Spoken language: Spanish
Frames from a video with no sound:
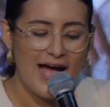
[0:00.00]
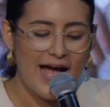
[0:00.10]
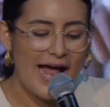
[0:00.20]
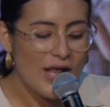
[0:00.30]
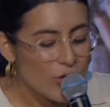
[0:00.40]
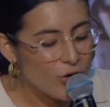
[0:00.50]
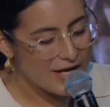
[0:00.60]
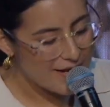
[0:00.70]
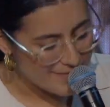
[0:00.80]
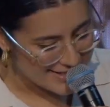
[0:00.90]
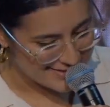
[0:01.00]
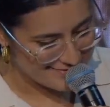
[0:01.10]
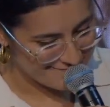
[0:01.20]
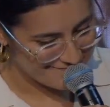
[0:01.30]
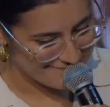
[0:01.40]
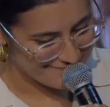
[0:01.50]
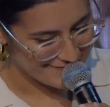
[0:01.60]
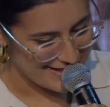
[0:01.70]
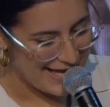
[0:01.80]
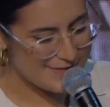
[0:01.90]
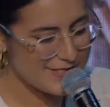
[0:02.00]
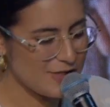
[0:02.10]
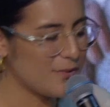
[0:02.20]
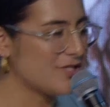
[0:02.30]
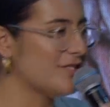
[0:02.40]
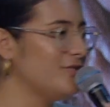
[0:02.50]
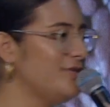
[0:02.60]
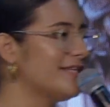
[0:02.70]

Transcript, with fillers: ¿Alguna vez has visto el proceso de una